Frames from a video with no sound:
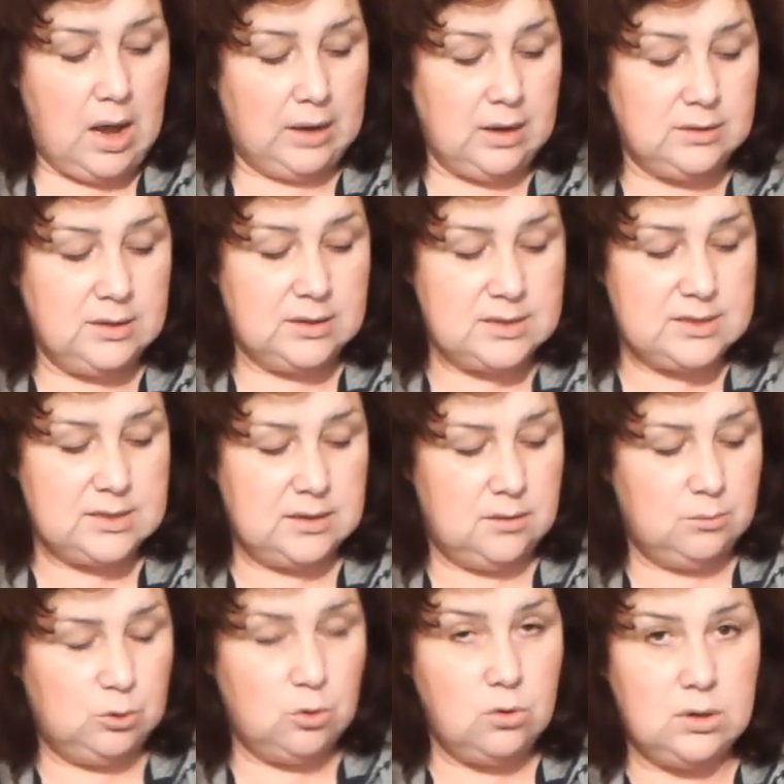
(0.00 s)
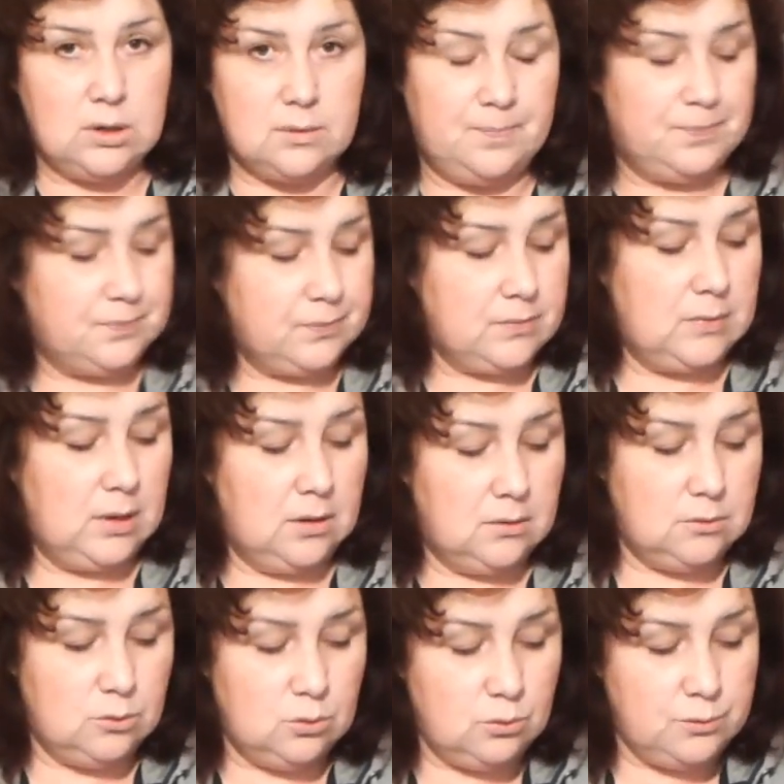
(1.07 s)
А когда рассады много,
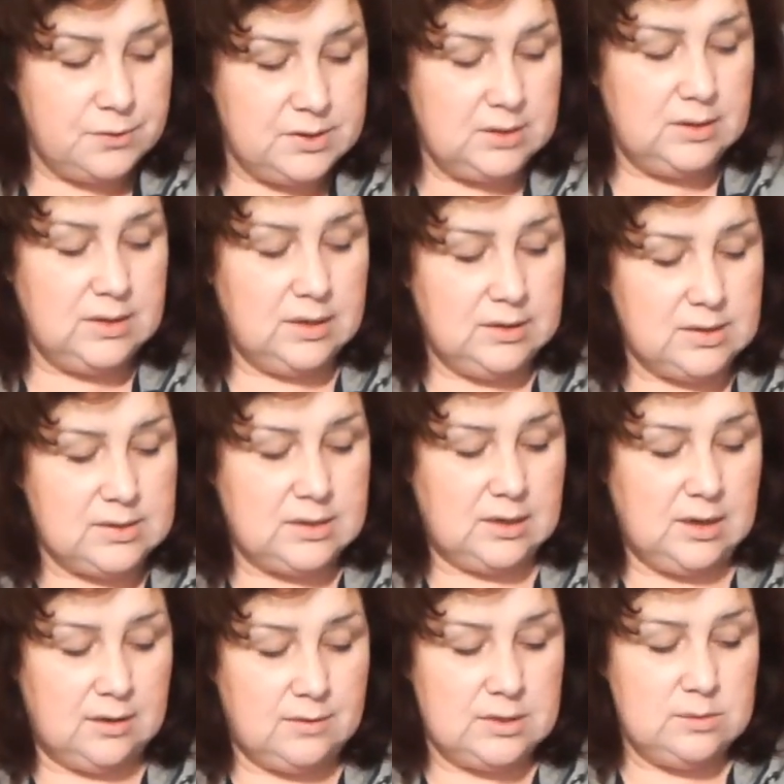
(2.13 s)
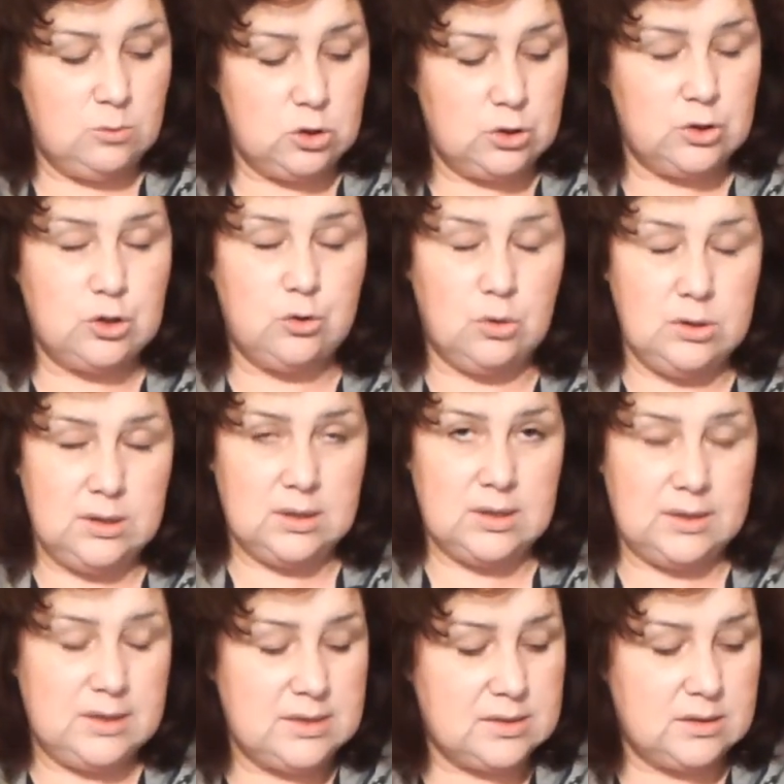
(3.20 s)
ну, всегда есть такая возможность, что они,
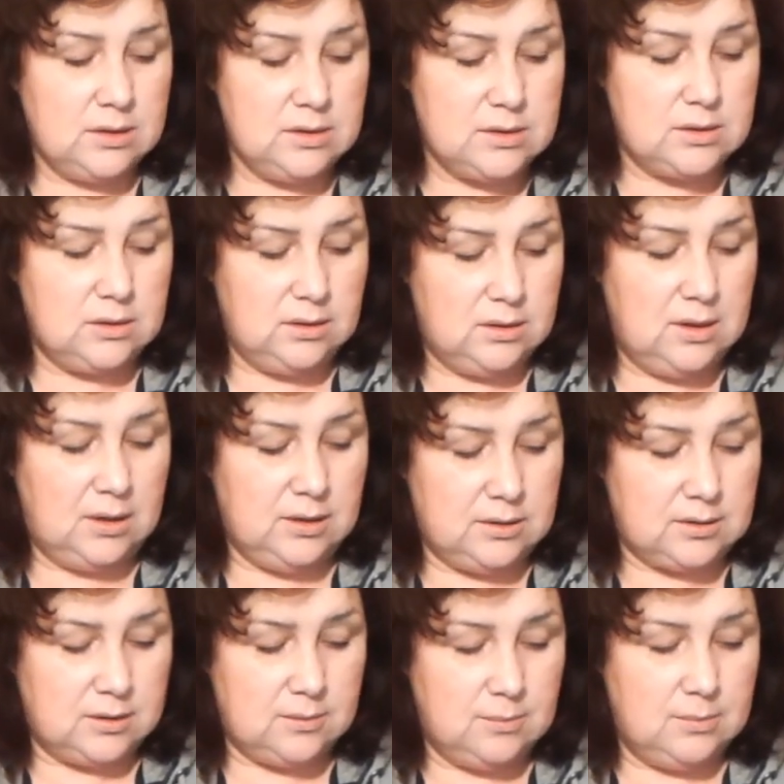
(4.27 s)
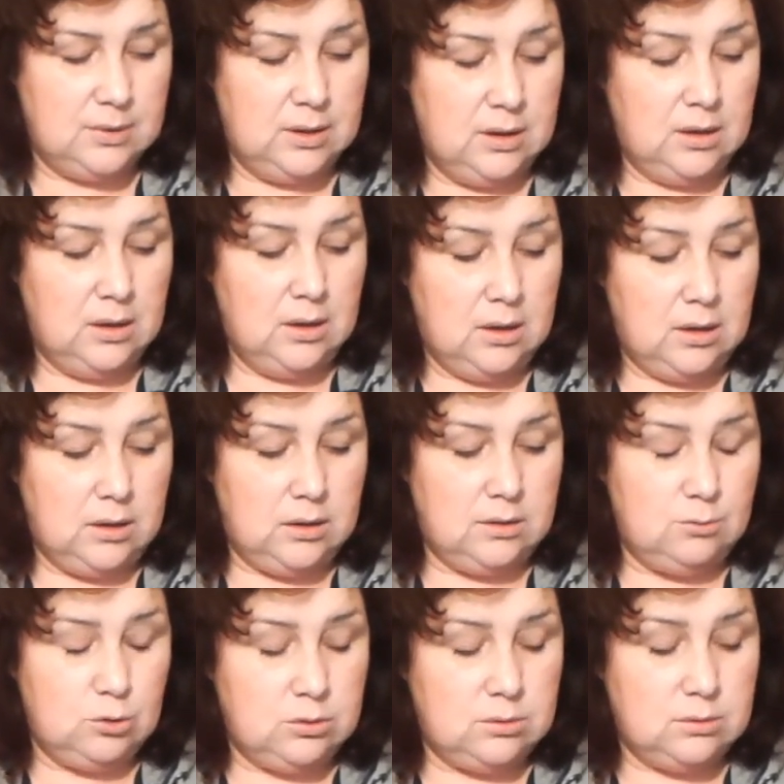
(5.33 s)
она останется недолитой. И
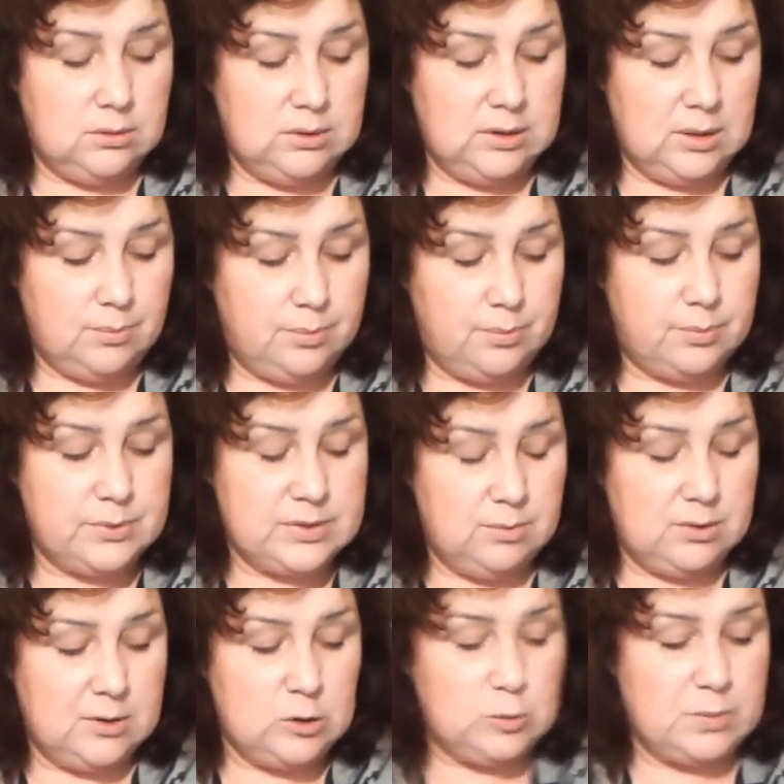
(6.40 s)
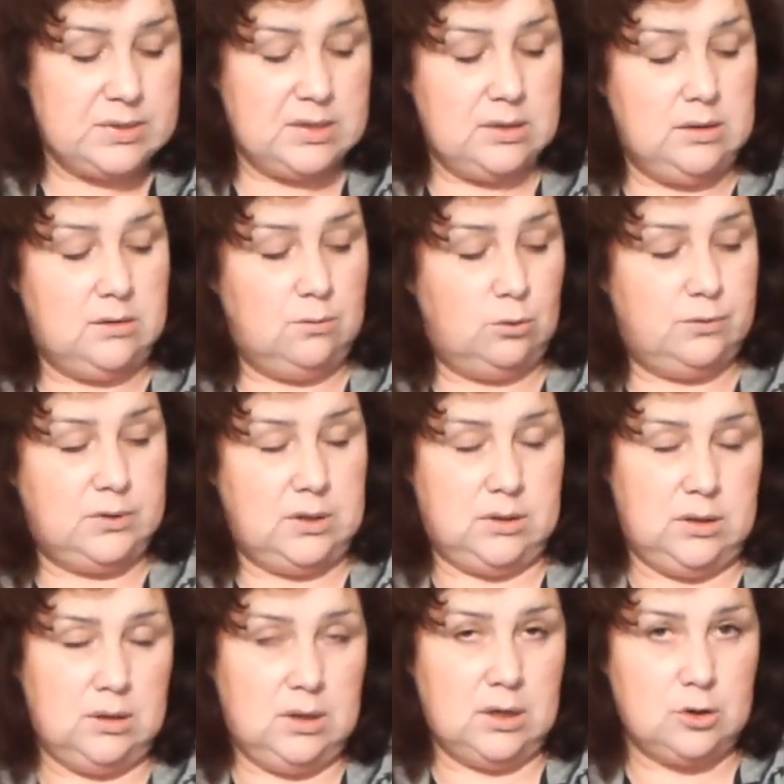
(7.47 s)
вот я собираюсь посадить вот в
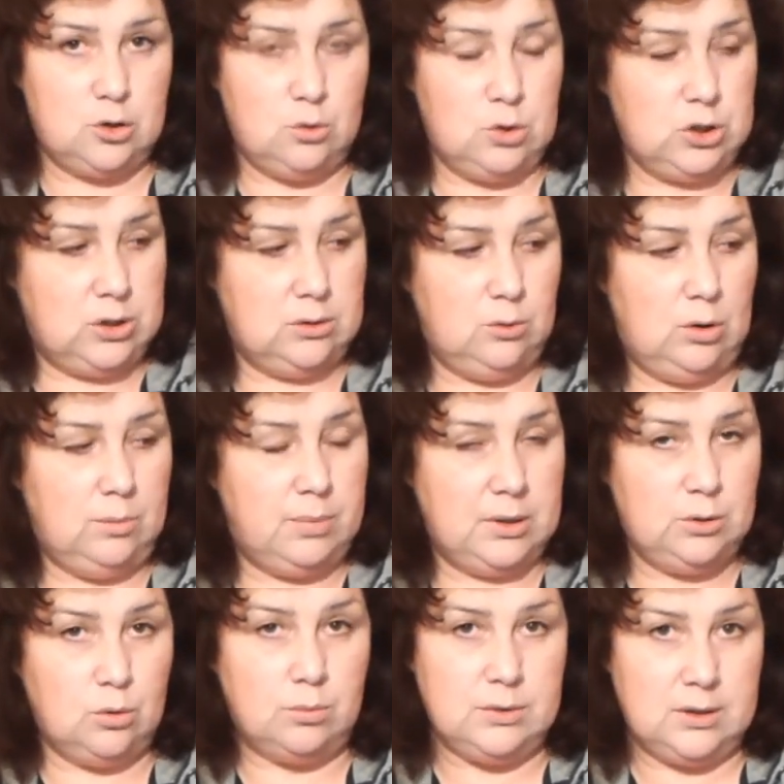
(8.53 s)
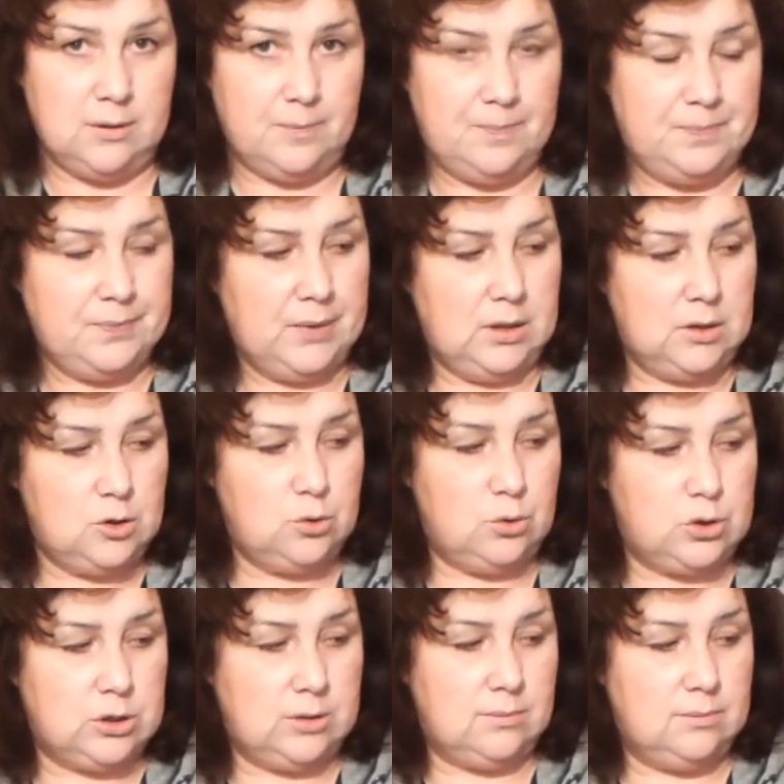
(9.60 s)
такие горшочки, ну или подобные
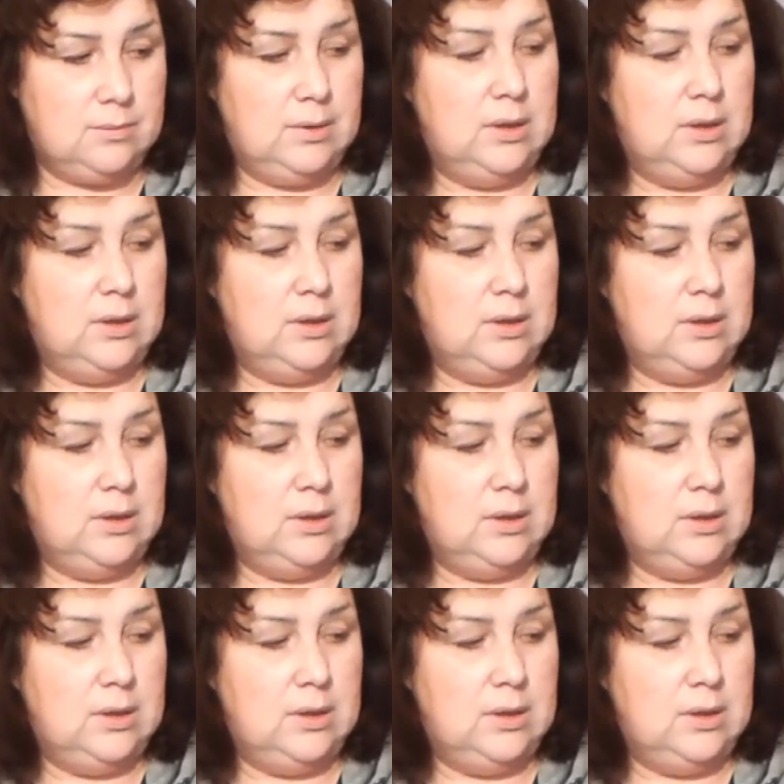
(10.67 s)
горшочки,